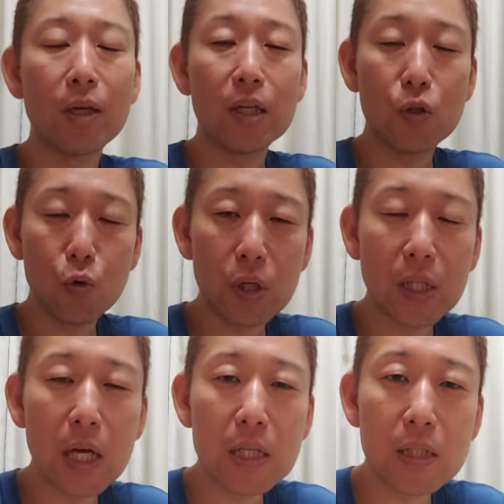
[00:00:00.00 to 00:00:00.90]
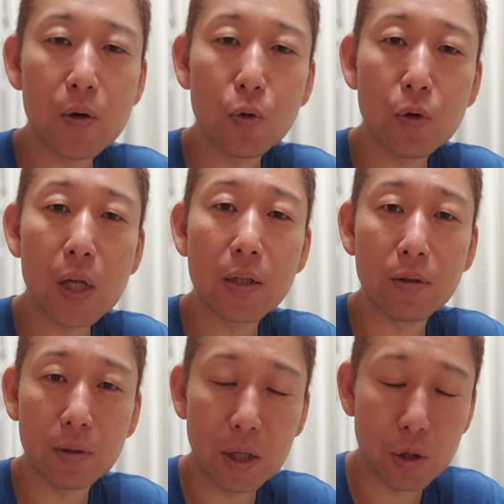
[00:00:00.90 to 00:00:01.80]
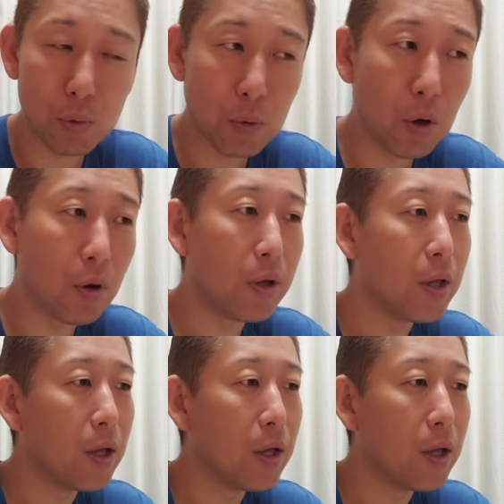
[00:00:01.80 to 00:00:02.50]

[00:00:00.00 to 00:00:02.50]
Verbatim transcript: 非常に大事なことなんですけれども